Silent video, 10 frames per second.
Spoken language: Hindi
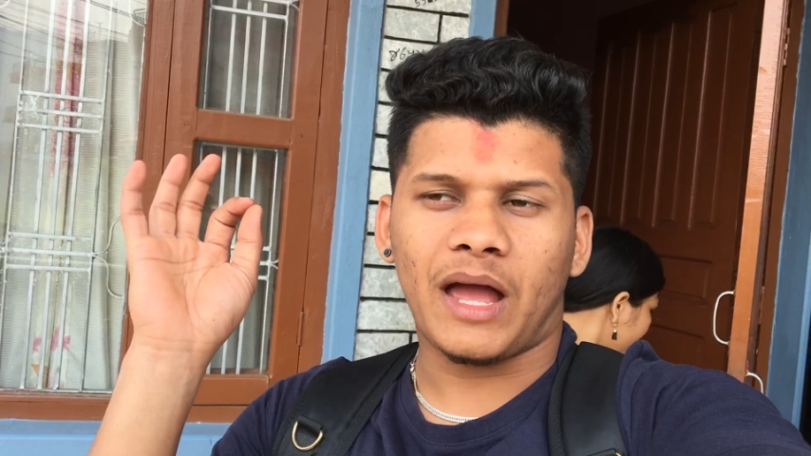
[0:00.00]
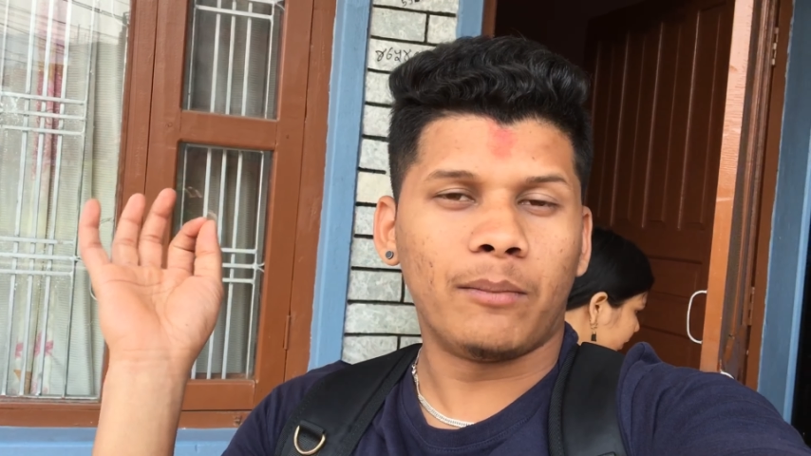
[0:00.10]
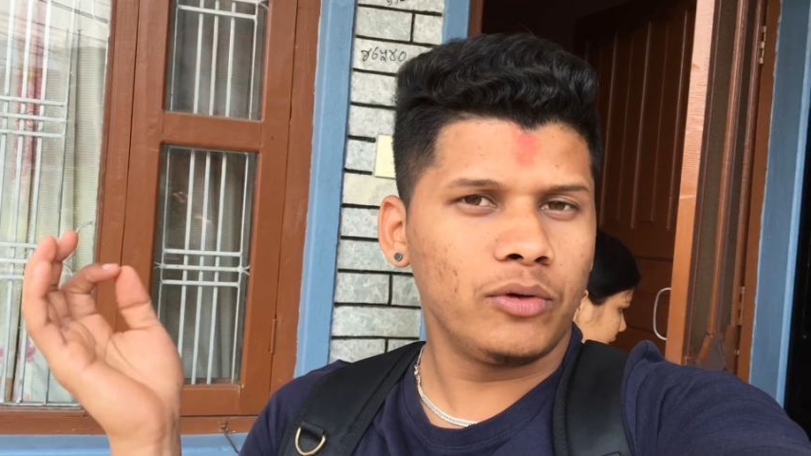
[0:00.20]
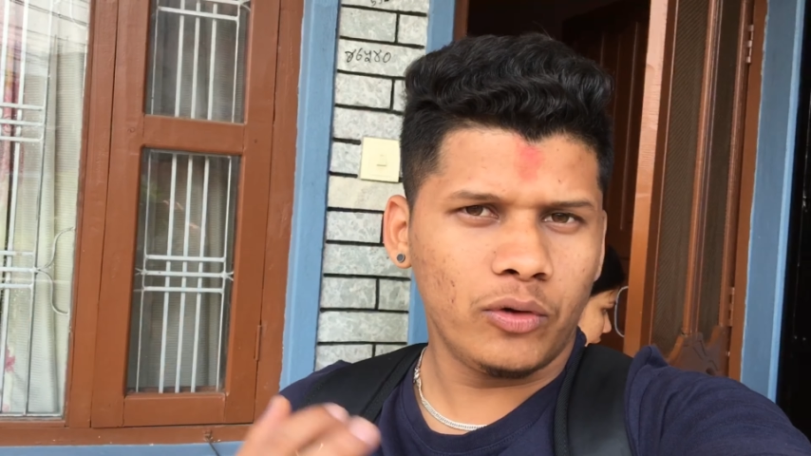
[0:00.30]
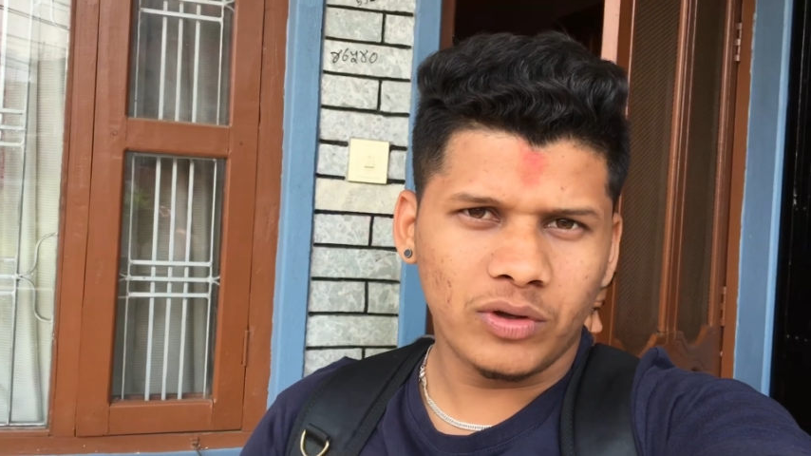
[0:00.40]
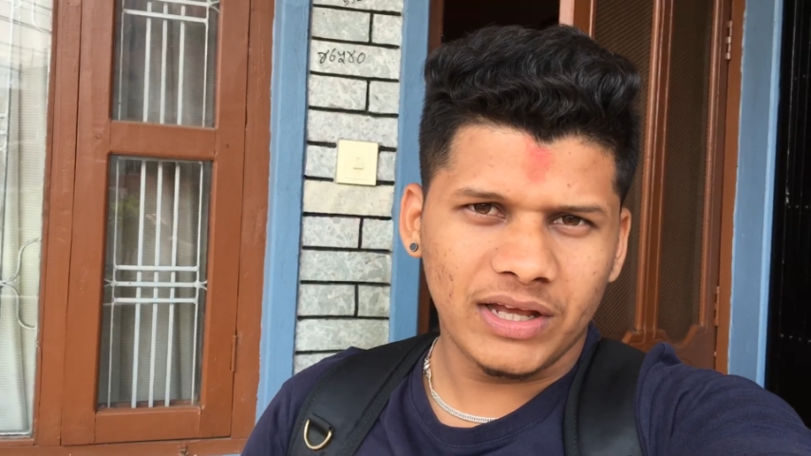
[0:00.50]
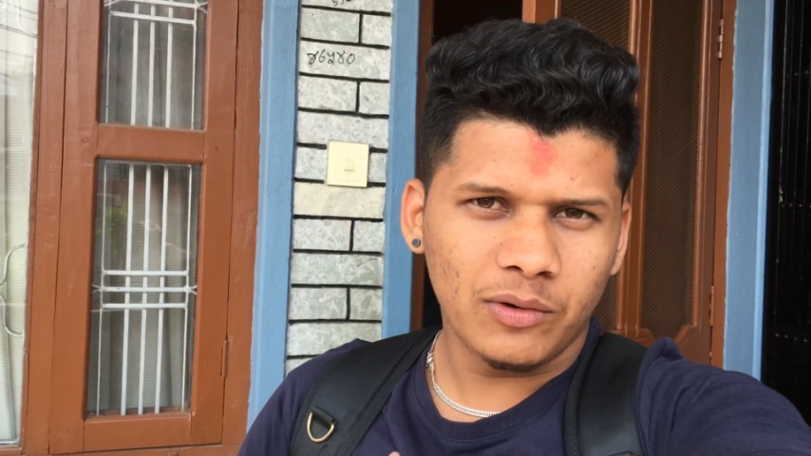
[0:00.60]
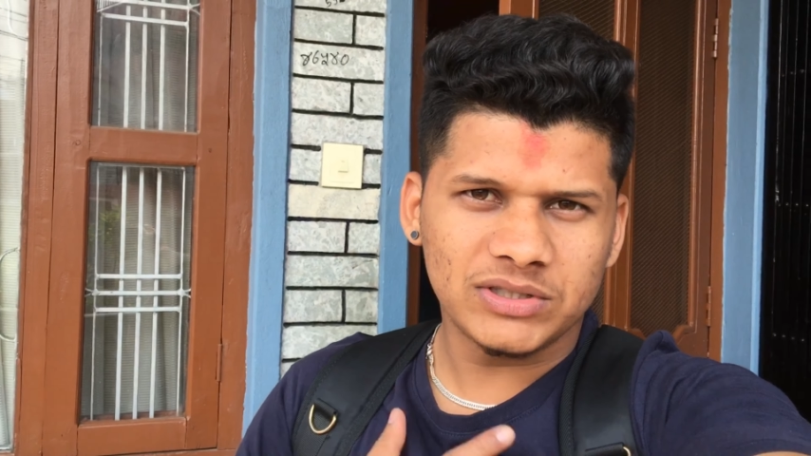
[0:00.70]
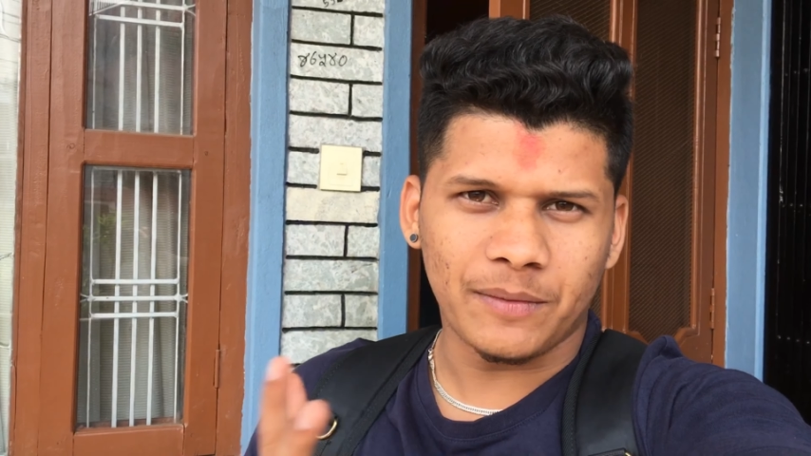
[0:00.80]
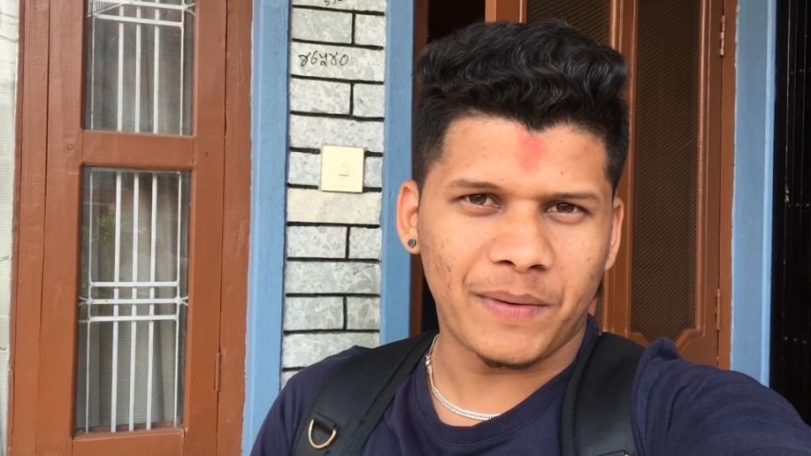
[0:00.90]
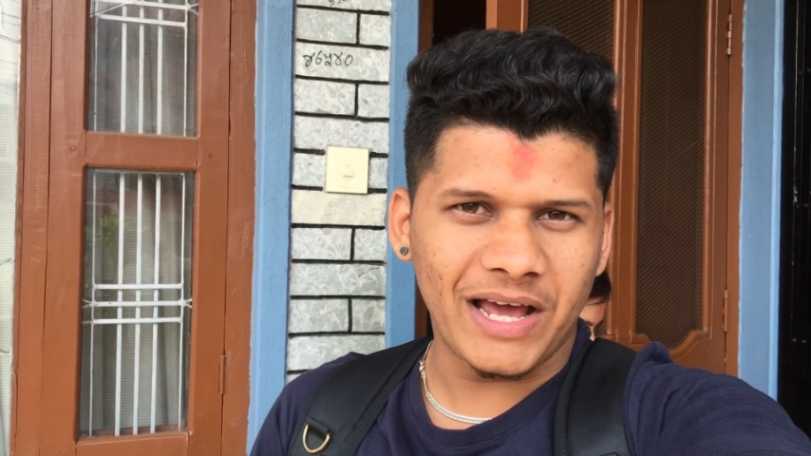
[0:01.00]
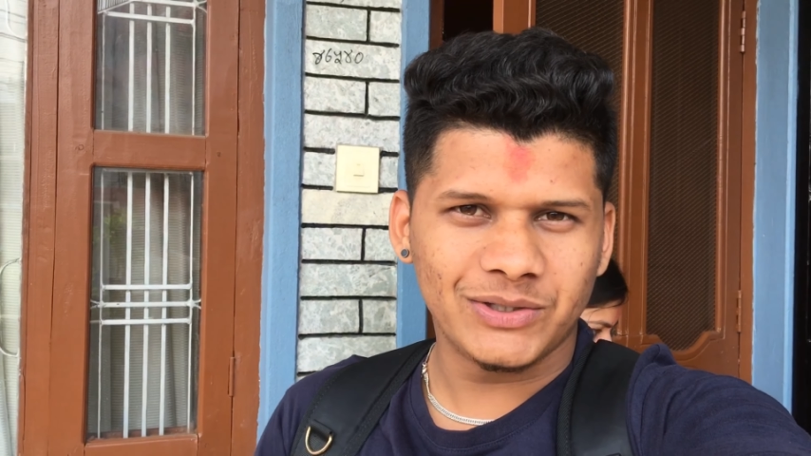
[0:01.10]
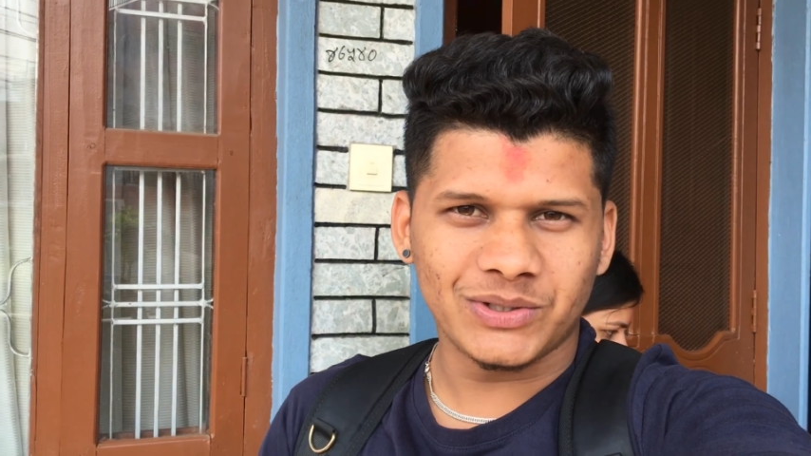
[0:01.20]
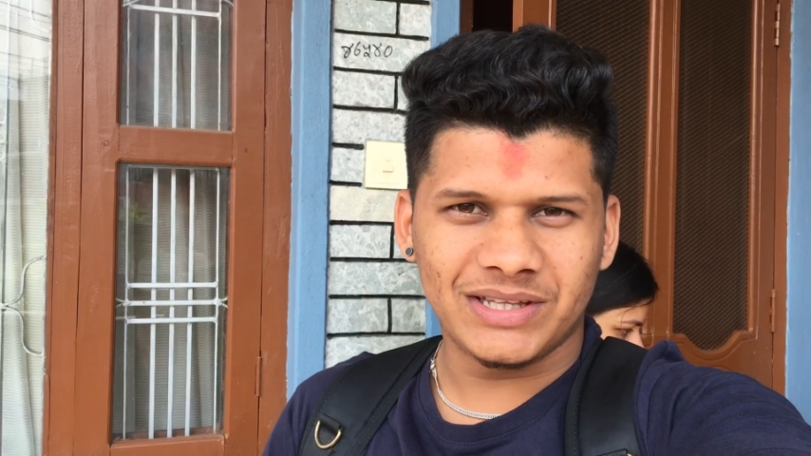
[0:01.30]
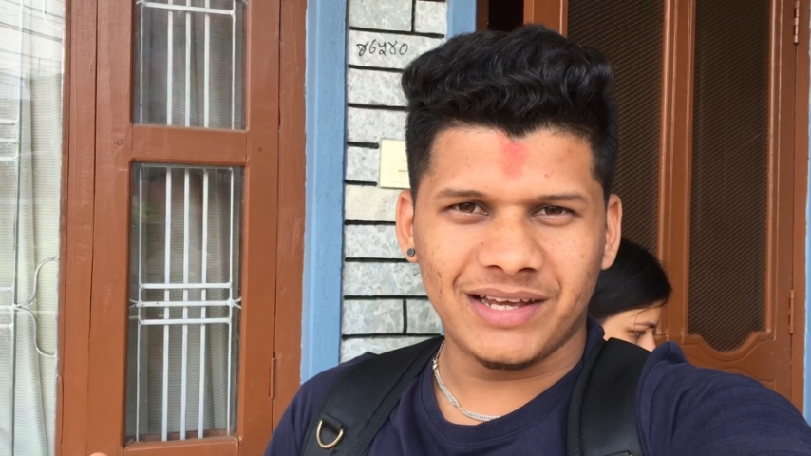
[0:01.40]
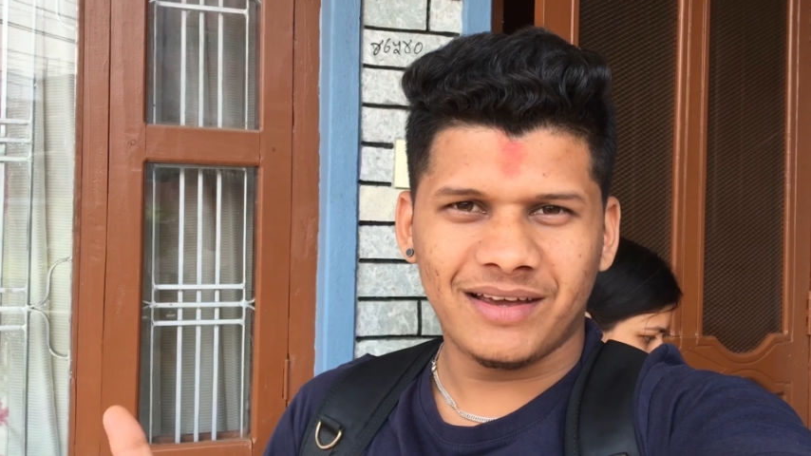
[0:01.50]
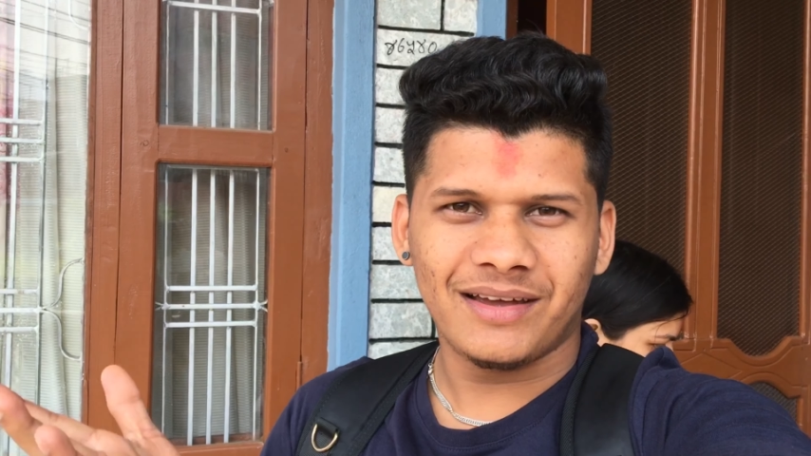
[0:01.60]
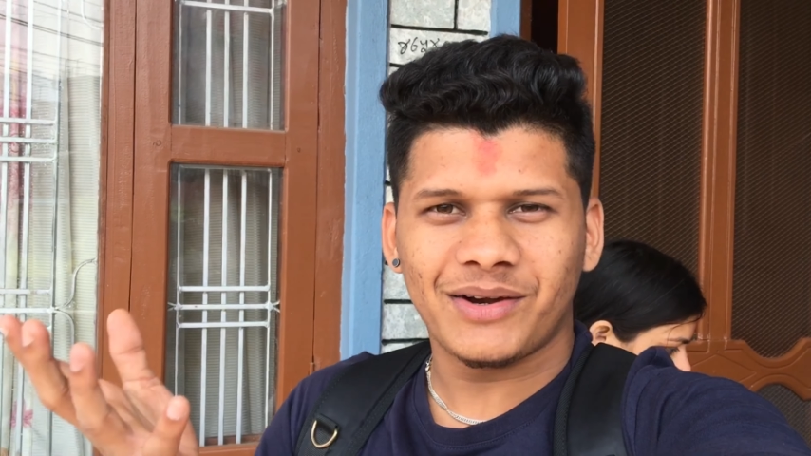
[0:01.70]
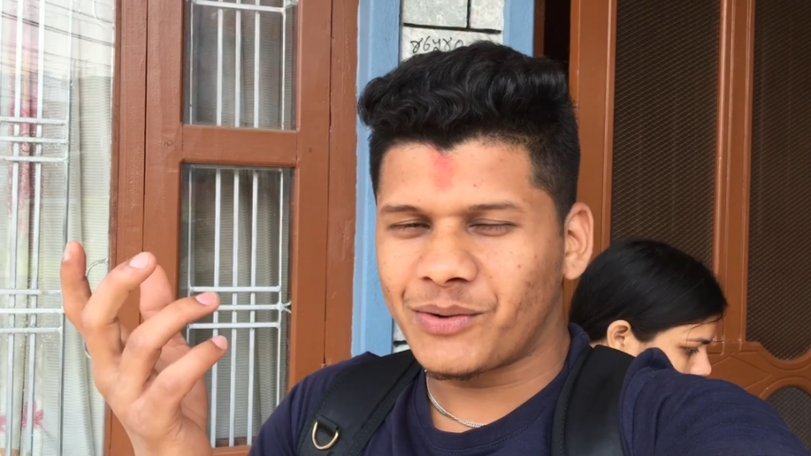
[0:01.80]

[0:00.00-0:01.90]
हम लोग को देखे वो सरप्राइज होती है